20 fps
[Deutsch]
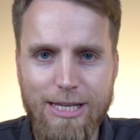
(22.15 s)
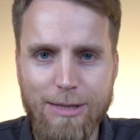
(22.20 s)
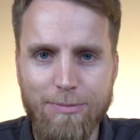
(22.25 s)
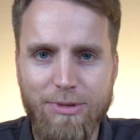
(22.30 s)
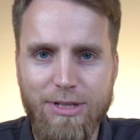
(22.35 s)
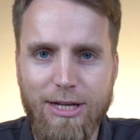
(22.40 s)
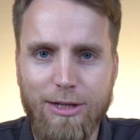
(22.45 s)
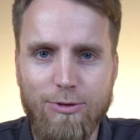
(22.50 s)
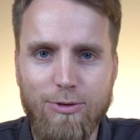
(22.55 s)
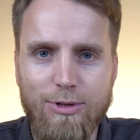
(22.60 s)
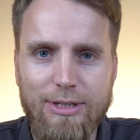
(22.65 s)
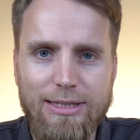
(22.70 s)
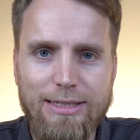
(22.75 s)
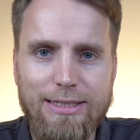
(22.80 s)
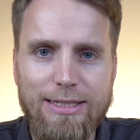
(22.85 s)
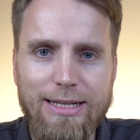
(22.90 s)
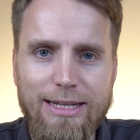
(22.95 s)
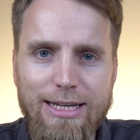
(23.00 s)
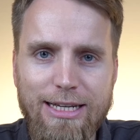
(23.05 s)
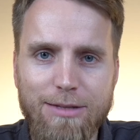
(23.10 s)
Mit
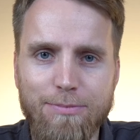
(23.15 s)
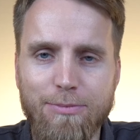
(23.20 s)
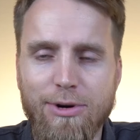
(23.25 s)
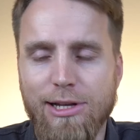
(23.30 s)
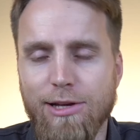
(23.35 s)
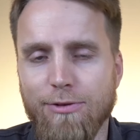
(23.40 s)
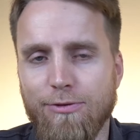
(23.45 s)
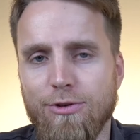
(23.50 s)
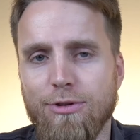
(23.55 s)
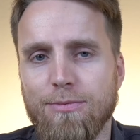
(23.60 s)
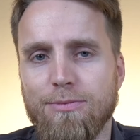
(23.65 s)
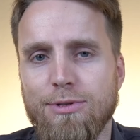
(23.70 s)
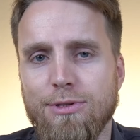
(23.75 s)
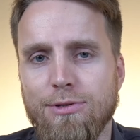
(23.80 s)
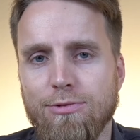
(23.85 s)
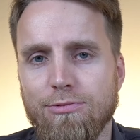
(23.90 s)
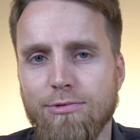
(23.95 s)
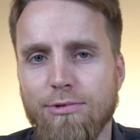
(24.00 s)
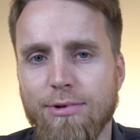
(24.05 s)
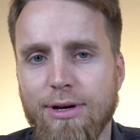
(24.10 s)
natürliches Licht möchte
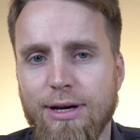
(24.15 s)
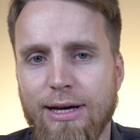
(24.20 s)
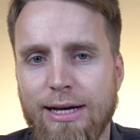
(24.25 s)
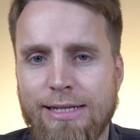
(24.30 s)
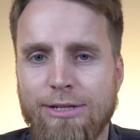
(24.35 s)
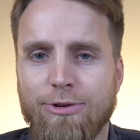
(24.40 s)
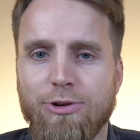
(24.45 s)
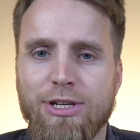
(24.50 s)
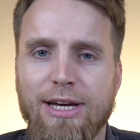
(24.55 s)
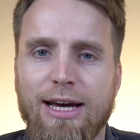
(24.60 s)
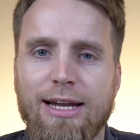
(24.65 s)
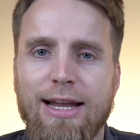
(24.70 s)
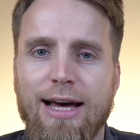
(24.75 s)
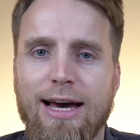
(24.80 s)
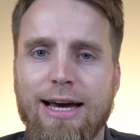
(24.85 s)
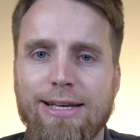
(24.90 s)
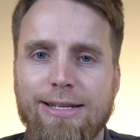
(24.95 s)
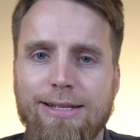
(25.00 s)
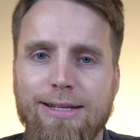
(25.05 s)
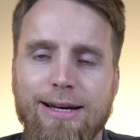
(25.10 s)
Philips Hue es euch
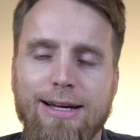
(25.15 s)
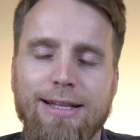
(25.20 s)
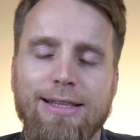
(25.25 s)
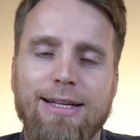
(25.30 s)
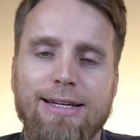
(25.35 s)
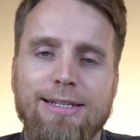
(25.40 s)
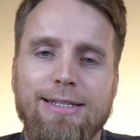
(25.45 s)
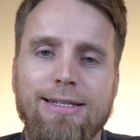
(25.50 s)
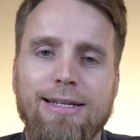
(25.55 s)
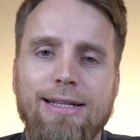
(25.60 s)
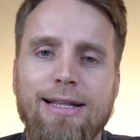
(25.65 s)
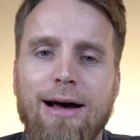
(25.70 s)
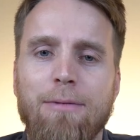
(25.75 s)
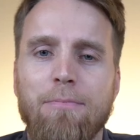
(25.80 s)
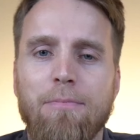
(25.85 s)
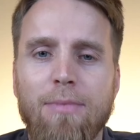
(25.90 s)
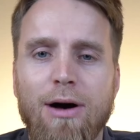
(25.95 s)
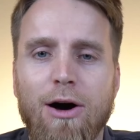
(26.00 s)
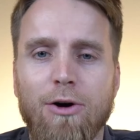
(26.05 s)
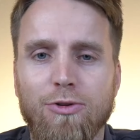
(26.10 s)
erleichtern, dass die
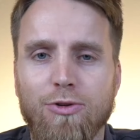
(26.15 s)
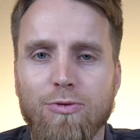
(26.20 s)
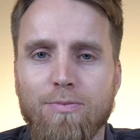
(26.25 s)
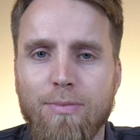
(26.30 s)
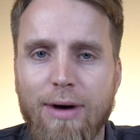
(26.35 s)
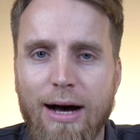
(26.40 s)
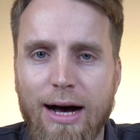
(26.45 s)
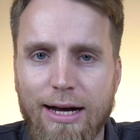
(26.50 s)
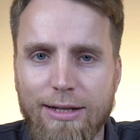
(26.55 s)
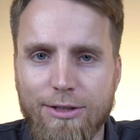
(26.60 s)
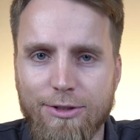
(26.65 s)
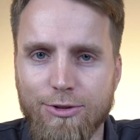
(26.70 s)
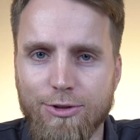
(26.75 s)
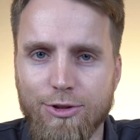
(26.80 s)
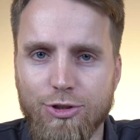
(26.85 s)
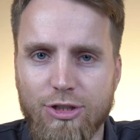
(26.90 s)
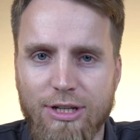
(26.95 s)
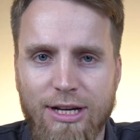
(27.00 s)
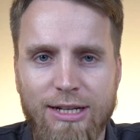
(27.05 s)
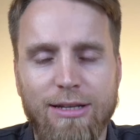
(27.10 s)
Lampen
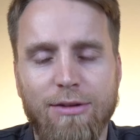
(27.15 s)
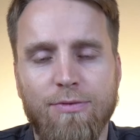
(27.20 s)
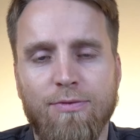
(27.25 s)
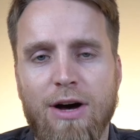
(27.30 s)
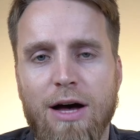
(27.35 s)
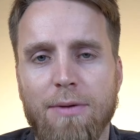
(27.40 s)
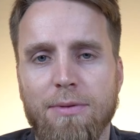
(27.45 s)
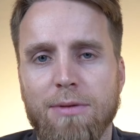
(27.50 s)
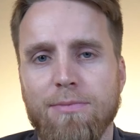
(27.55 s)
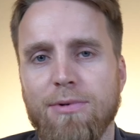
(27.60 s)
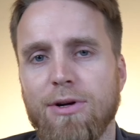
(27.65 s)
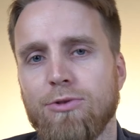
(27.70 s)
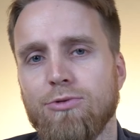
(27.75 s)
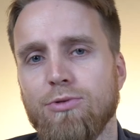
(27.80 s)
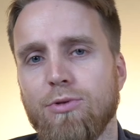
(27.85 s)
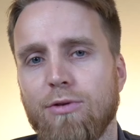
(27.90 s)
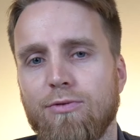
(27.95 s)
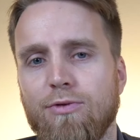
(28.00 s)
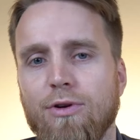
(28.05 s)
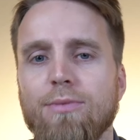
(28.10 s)
automatisch äh, die
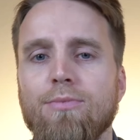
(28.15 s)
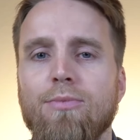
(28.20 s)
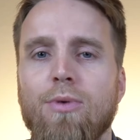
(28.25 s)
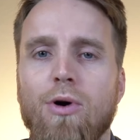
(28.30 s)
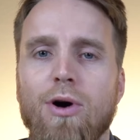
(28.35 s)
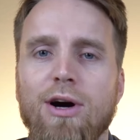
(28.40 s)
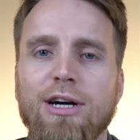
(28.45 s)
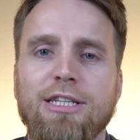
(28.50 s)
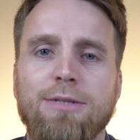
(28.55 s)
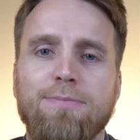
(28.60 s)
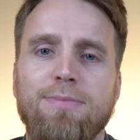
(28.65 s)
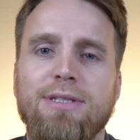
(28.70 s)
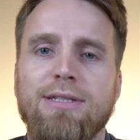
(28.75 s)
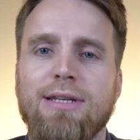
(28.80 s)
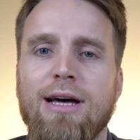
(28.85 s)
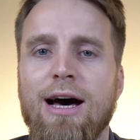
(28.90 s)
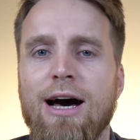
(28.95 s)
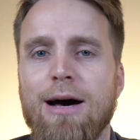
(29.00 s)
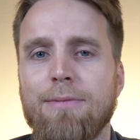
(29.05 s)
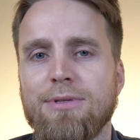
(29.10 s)
Farbtemperatur von morgens bis
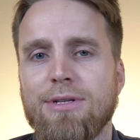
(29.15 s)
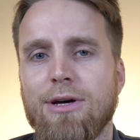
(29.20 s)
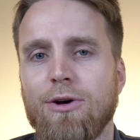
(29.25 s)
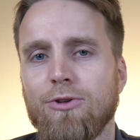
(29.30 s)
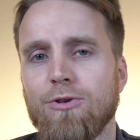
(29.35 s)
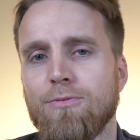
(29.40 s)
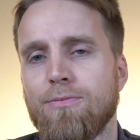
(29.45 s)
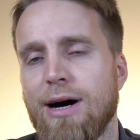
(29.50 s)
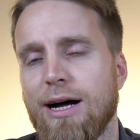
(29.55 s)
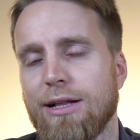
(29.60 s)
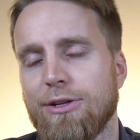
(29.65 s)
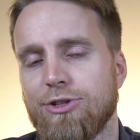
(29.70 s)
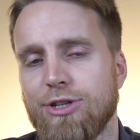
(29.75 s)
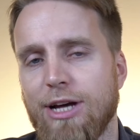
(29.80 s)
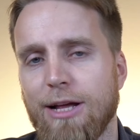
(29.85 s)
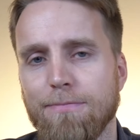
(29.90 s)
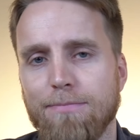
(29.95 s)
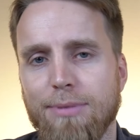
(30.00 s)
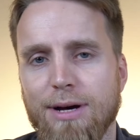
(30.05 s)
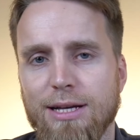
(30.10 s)
abends automatisch
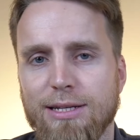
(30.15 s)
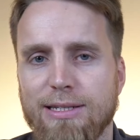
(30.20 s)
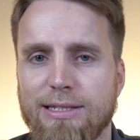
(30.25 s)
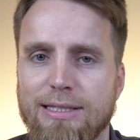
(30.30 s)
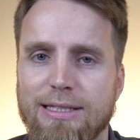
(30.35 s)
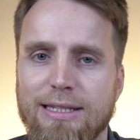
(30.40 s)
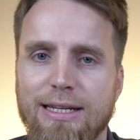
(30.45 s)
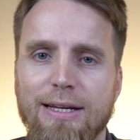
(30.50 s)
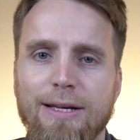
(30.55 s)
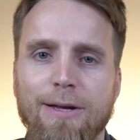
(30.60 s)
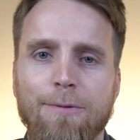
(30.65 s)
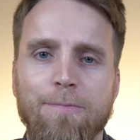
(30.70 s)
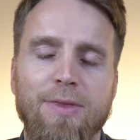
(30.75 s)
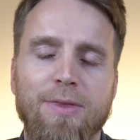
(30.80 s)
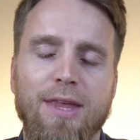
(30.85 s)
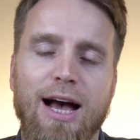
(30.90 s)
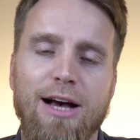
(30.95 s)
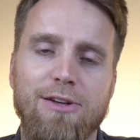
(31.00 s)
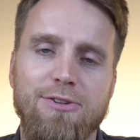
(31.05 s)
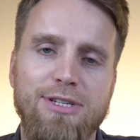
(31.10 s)
anpassen
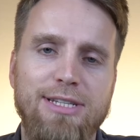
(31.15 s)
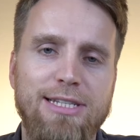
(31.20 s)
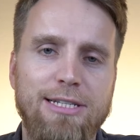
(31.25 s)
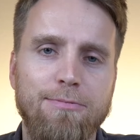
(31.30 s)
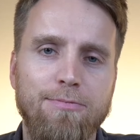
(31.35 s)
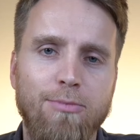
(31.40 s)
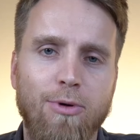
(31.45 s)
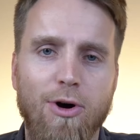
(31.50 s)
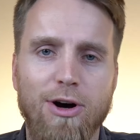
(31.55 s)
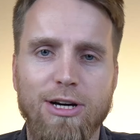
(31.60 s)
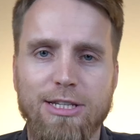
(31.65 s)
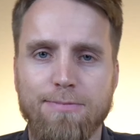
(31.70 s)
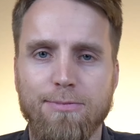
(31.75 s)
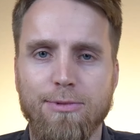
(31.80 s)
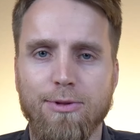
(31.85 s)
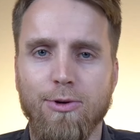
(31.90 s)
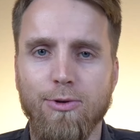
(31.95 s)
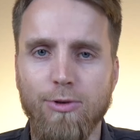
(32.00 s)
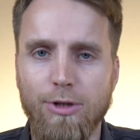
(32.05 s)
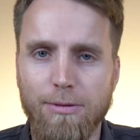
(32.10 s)
also sie sind morgens
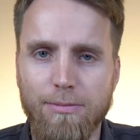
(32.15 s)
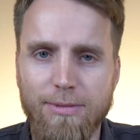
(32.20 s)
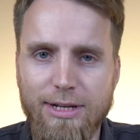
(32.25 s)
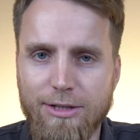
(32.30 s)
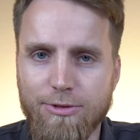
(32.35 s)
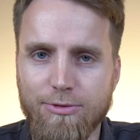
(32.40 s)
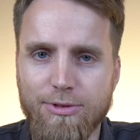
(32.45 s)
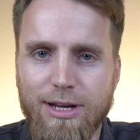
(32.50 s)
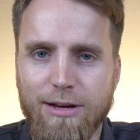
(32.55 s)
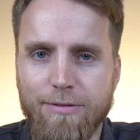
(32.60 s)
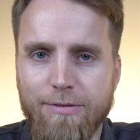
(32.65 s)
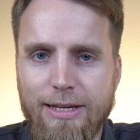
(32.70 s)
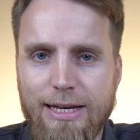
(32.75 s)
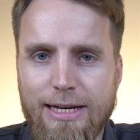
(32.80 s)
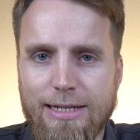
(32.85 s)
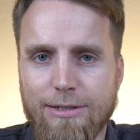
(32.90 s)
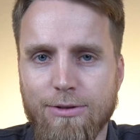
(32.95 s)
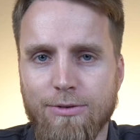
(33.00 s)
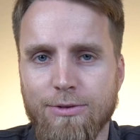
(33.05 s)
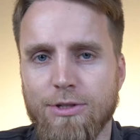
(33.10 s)
mit kühlem Licht
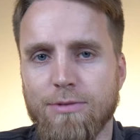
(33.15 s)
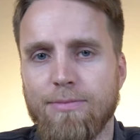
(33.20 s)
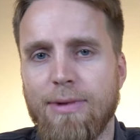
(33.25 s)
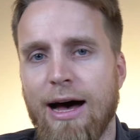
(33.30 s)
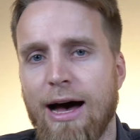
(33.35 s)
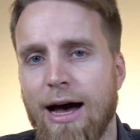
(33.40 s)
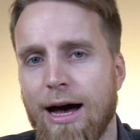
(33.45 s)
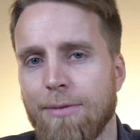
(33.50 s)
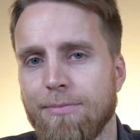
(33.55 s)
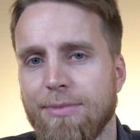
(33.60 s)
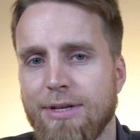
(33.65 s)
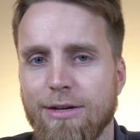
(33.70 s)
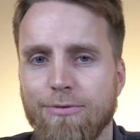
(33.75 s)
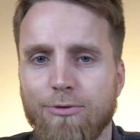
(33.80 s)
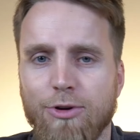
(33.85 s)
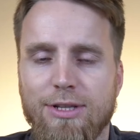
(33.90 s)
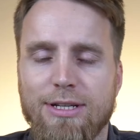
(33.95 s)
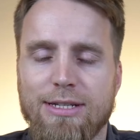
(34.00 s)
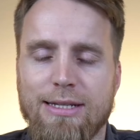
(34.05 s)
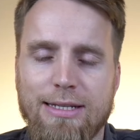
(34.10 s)
unterwegs und zum Abend hin
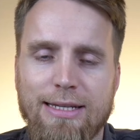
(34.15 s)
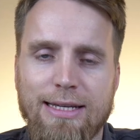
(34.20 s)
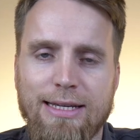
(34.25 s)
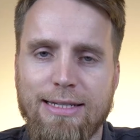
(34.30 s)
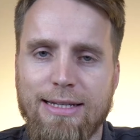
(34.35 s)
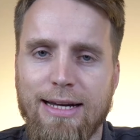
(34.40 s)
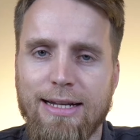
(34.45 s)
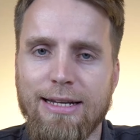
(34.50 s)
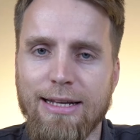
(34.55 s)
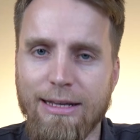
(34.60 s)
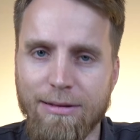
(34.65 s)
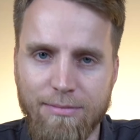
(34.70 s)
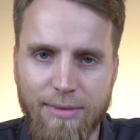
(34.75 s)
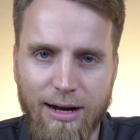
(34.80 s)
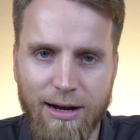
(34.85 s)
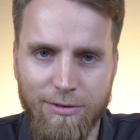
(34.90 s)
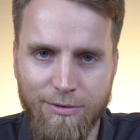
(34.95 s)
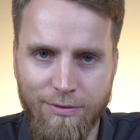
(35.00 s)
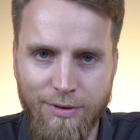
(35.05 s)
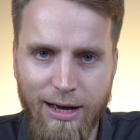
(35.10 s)
wird das Licht dann
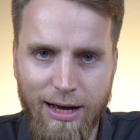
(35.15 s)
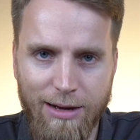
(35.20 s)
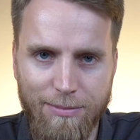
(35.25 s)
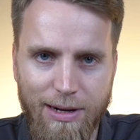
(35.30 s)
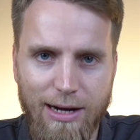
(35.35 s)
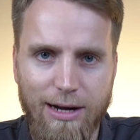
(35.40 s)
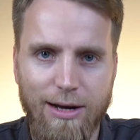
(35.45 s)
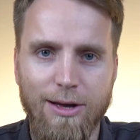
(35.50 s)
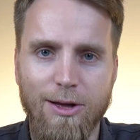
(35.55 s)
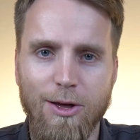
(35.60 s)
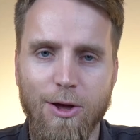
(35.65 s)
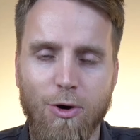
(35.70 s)
immer wärmer.